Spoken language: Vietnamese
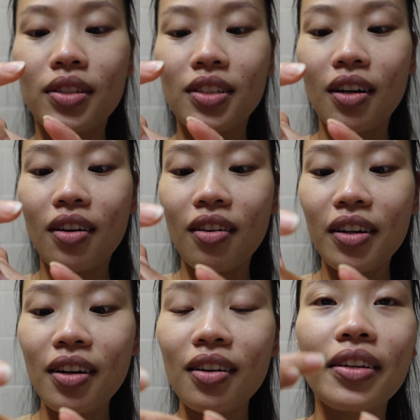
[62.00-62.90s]
trời
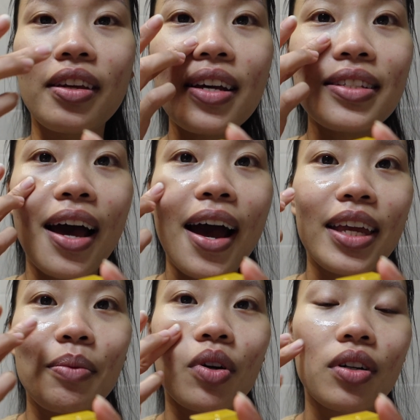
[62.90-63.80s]
ơi rất là dễ xài
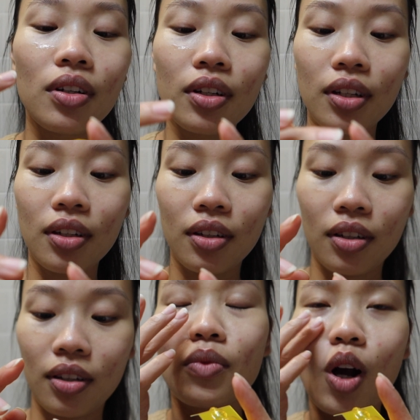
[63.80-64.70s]
nha mọi người
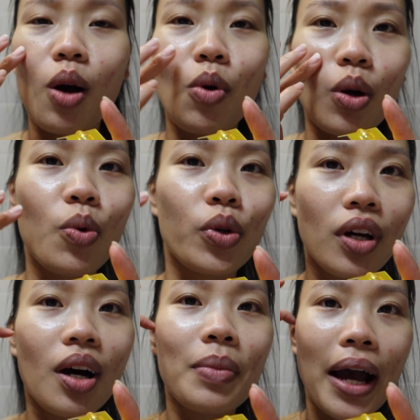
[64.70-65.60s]
có một cái mùi
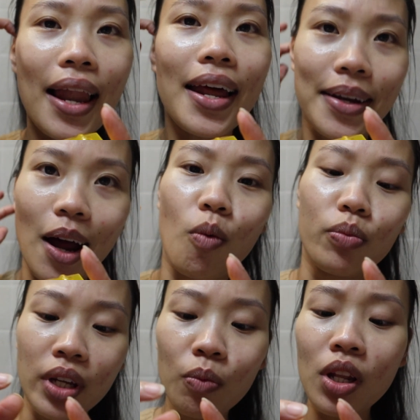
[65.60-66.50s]
thơm khá là
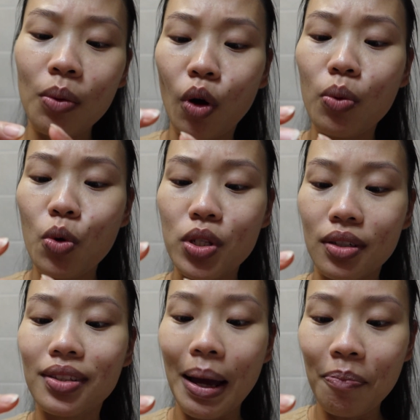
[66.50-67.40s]
nồng giống như là một cái mùi
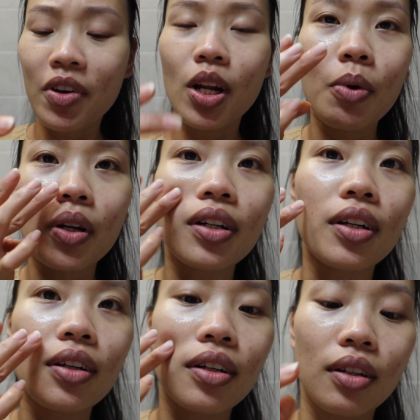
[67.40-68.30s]
sữa tắm vậy đó mọi người
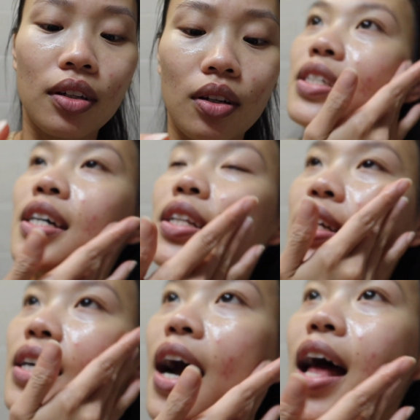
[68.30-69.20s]
chất
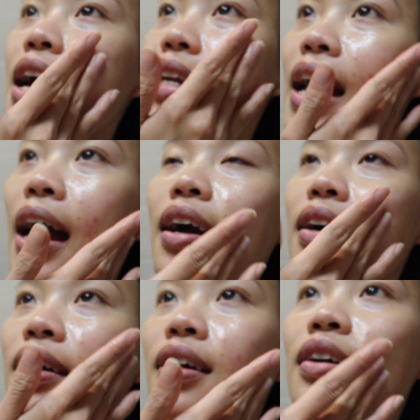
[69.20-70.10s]
khá là đặc
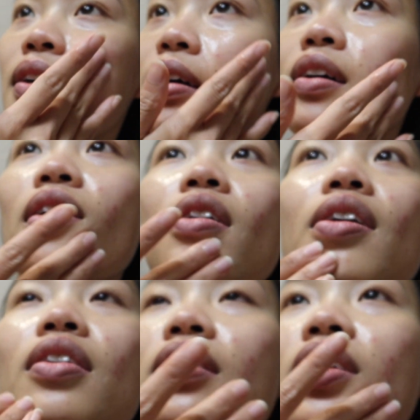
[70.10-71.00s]

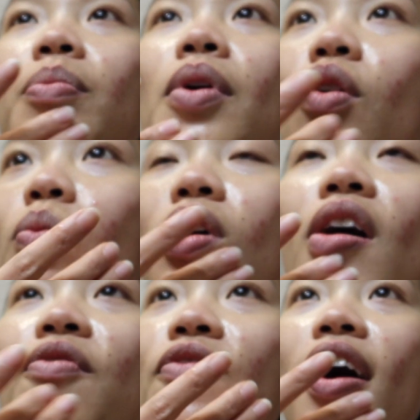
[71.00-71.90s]
nhưng mà cũng
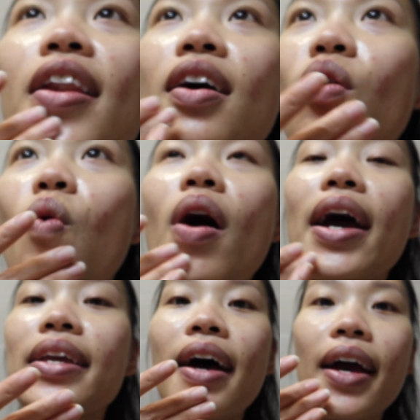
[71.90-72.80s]
không phải là
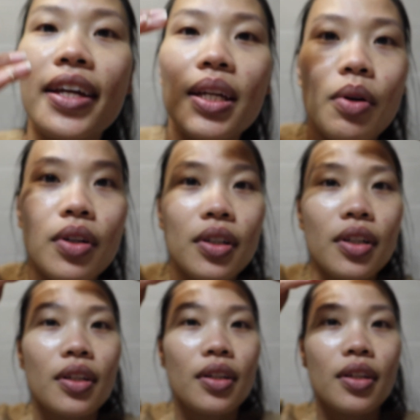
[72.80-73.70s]
quá dày nha mọi người
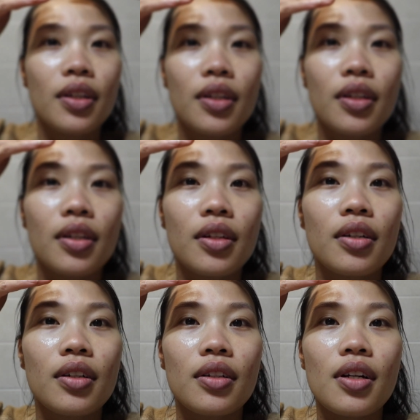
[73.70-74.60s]

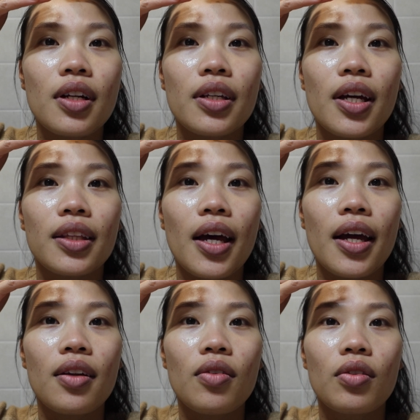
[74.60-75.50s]
rất là dễ
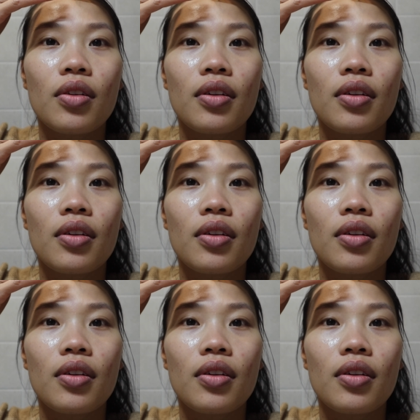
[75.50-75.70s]
tán luôn